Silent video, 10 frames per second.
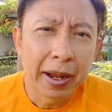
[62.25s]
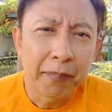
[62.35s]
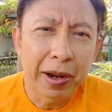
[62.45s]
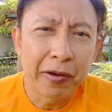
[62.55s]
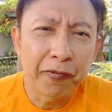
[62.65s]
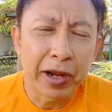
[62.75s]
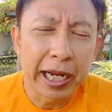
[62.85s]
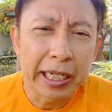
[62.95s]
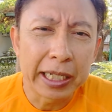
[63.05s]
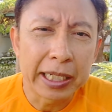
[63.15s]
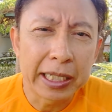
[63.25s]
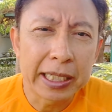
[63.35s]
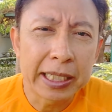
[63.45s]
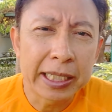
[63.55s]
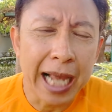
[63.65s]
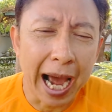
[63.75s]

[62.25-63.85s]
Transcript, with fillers: เป็นเฟสสาม